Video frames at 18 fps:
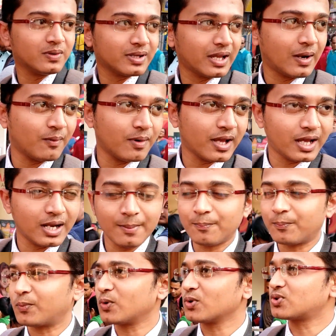কারণ এখানে
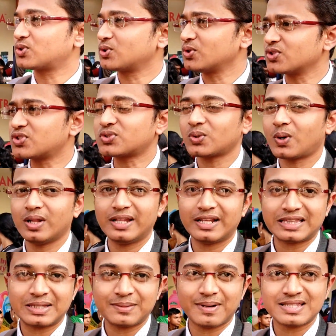প্রচুর স্টল
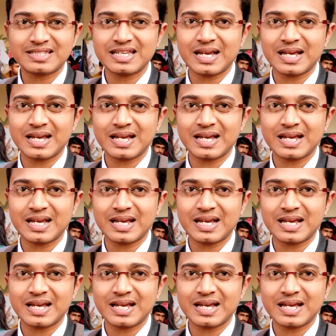দেখতে পাচ্ছি